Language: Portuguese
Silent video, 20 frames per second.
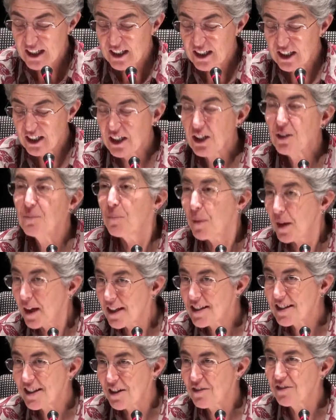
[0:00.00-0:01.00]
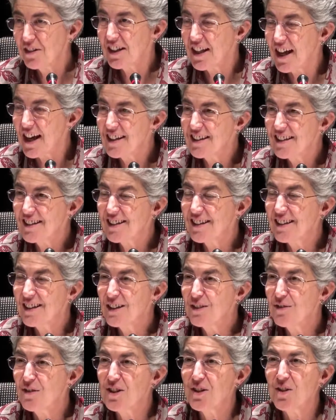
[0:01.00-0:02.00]
que parece que é verdade, que
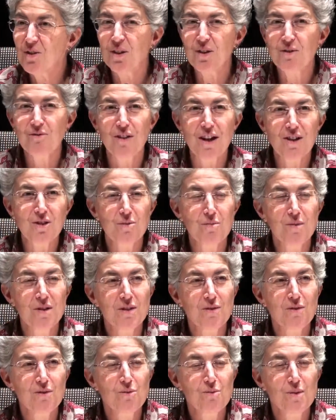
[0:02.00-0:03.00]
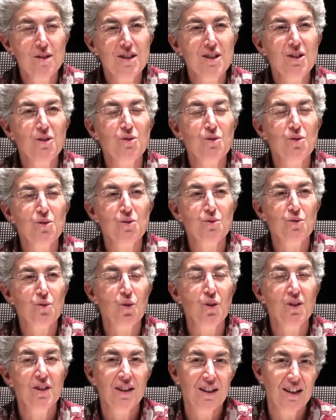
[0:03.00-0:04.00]
de vez em quando faz umas, umas incursões,
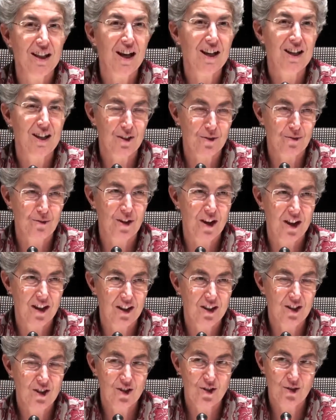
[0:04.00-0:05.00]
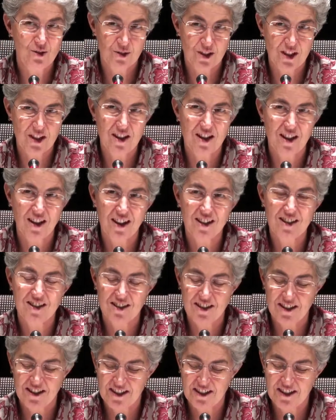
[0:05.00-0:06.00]
quando ele lá ia de férias, o cardeal
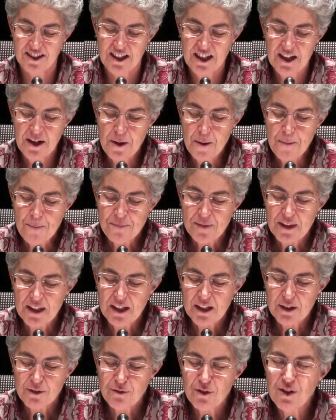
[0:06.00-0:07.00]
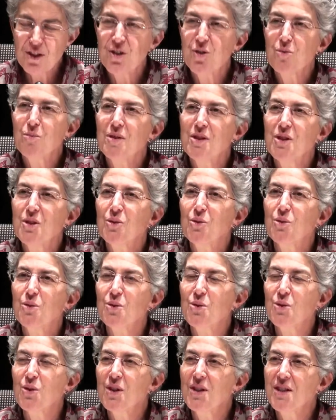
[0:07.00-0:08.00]
Ratzinger, fazia umas
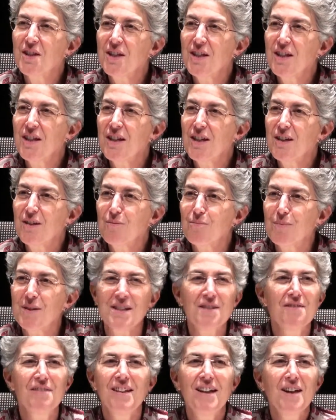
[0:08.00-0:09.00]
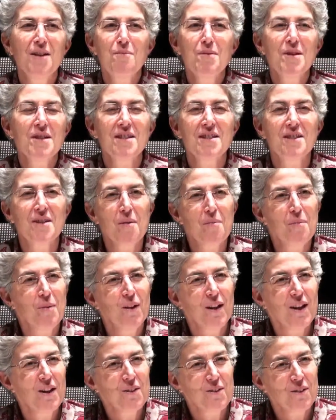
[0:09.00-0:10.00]
incursões e passava lá imenso tempo
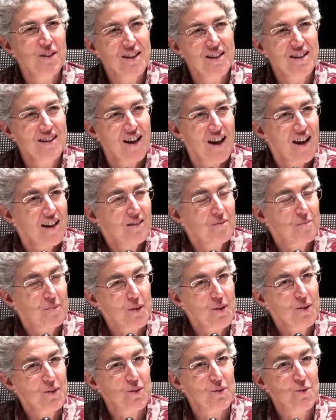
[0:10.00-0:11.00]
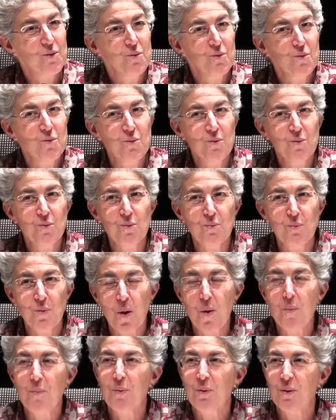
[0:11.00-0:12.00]
ao lado do cardeal. Pronto, o
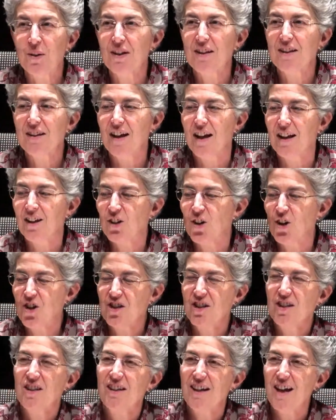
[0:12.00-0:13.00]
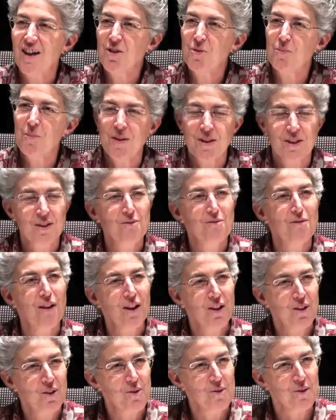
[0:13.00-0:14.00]
próprio cardeal gosta de gatos, peço que
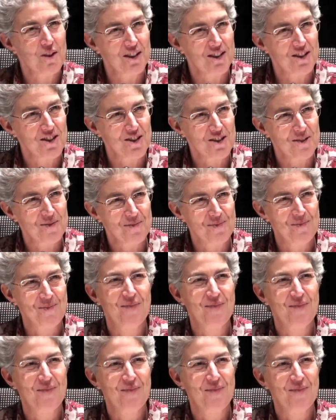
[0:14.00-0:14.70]
fala com eles.